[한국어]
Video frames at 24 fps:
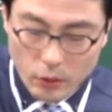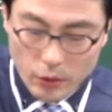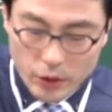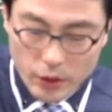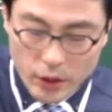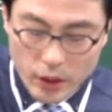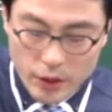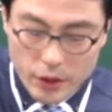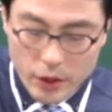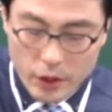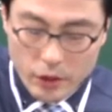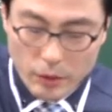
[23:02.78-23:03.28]
요건
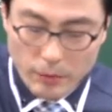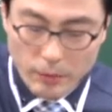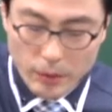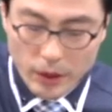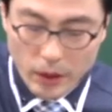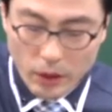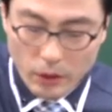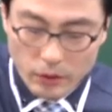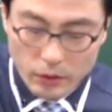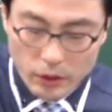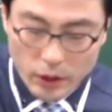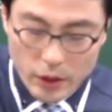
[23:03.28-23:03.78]
기억하셔야
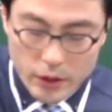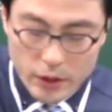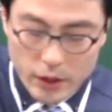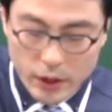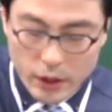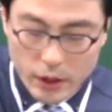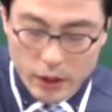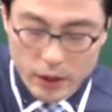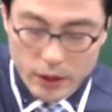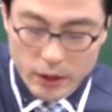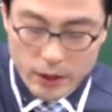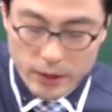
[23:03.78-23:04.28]
됩니다. 어떤
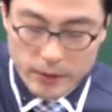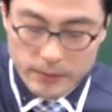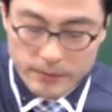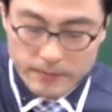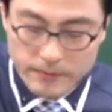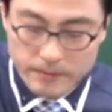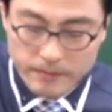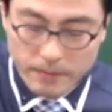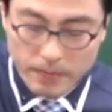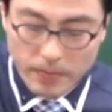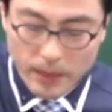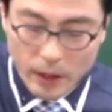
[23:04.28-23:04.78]
인장이냐?
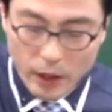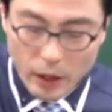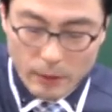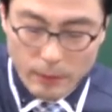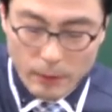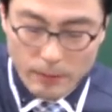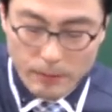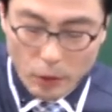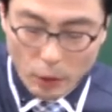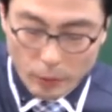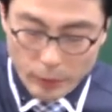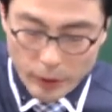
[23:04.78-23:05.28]

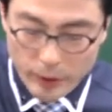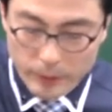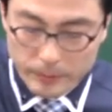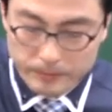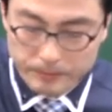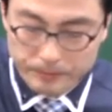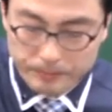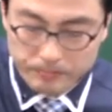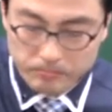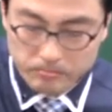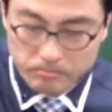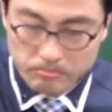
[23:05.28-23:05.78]
1번
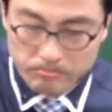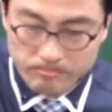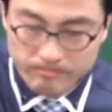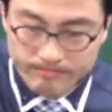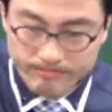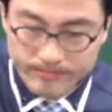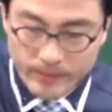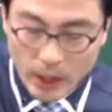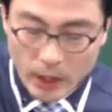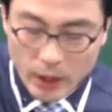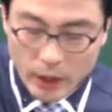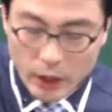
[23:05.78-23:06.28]
법인.
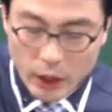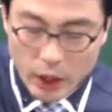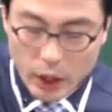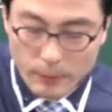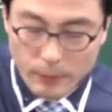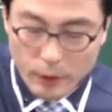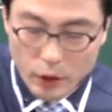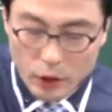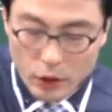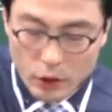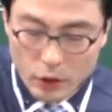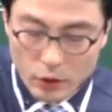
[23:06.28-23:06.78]

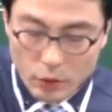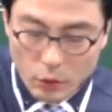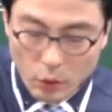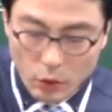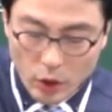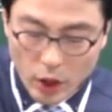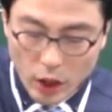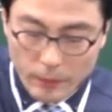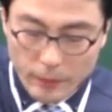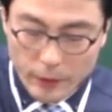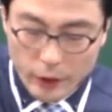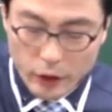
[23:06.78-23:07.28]
1번
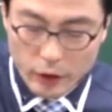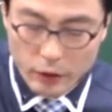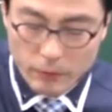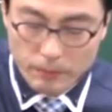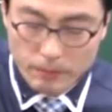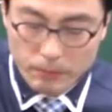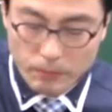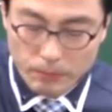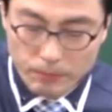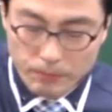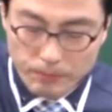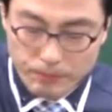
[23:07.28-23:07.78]
동그라미는
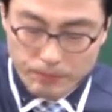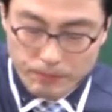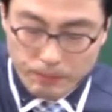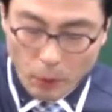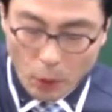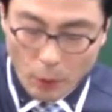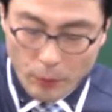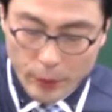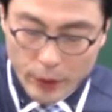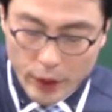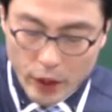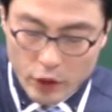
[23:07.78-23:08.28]

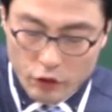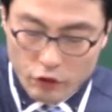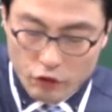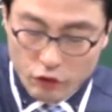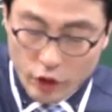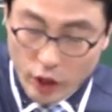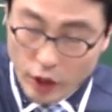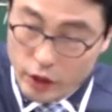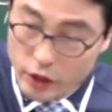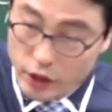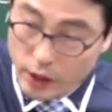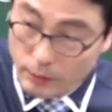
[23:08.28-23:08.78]
법인의
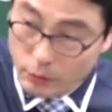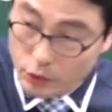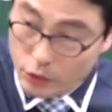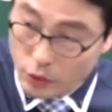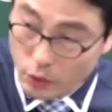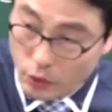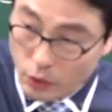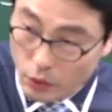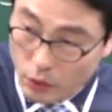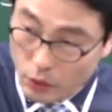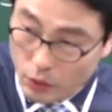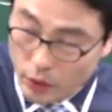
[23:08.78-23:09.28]
주된
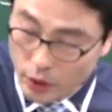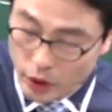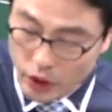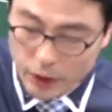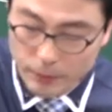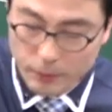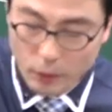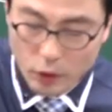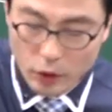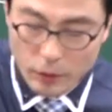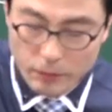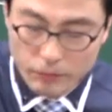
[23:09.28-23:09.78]
사무소
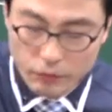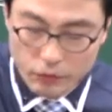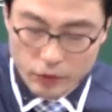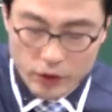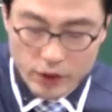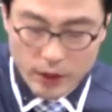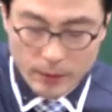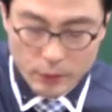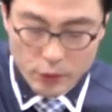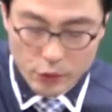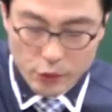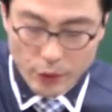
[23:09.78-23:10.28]
2번은
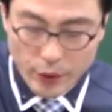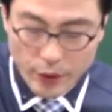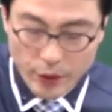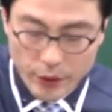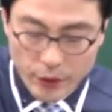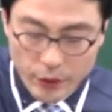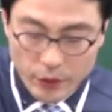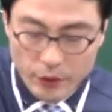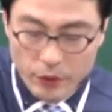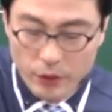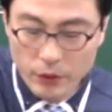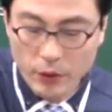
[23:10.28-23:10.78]

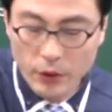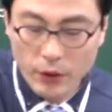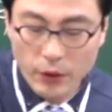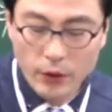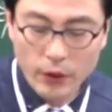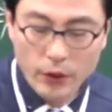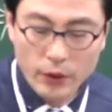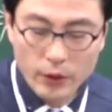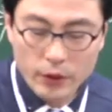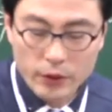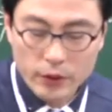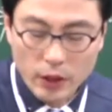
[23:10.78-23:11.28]
분사무소예요
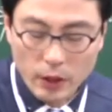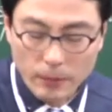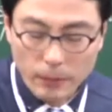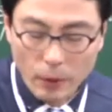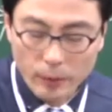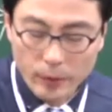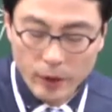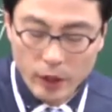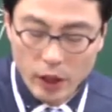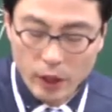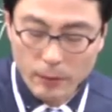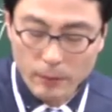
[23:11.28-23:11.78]
자
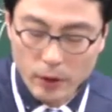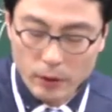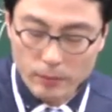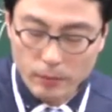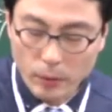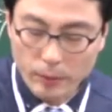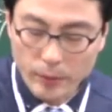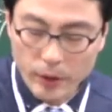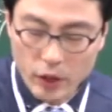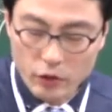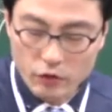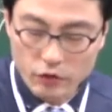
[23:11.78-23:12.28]
법인 1번
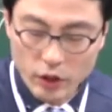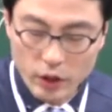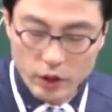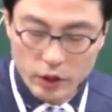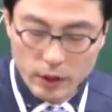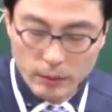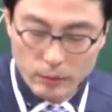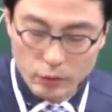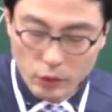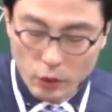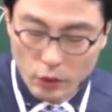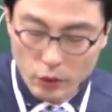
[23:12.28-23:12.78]
법인의 주된
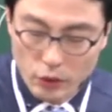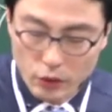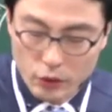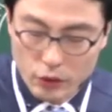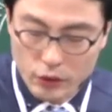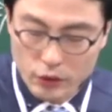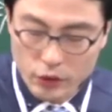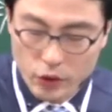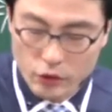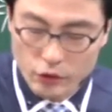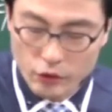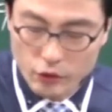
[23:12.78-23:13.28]

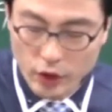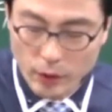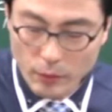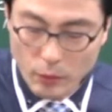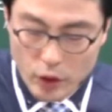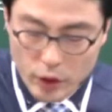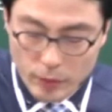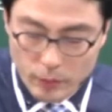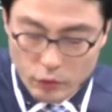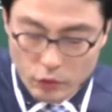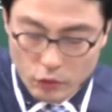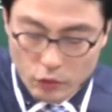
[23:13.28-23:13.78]
사무소는 첫 줄에
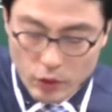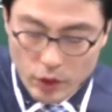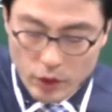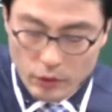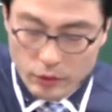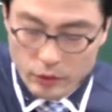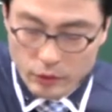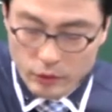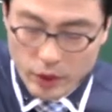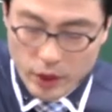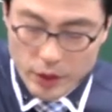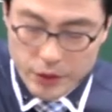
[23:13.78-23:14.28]
보시면
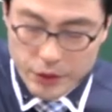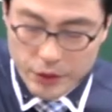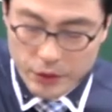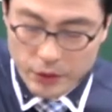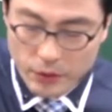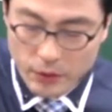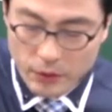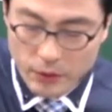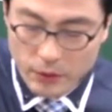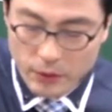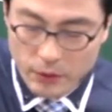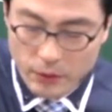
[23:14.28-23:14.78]
누구라고
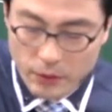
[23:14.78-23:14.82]
써놨죠